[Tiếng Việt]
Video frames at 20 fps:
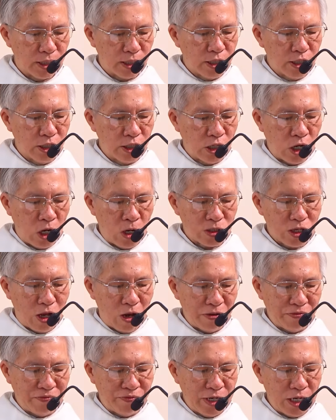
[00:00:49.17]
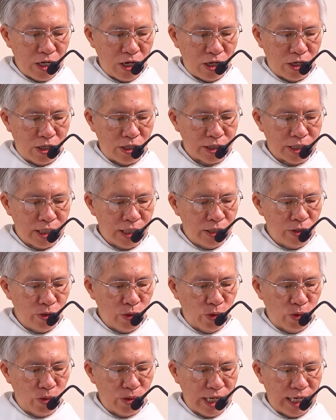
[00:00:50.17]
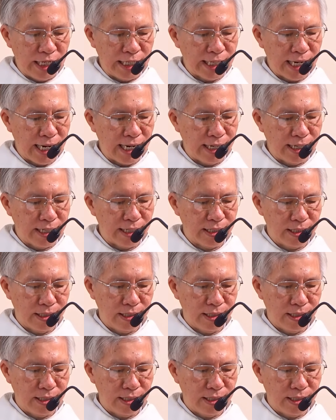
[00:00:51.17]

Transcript: người còn nói với họ thí dụ này rằng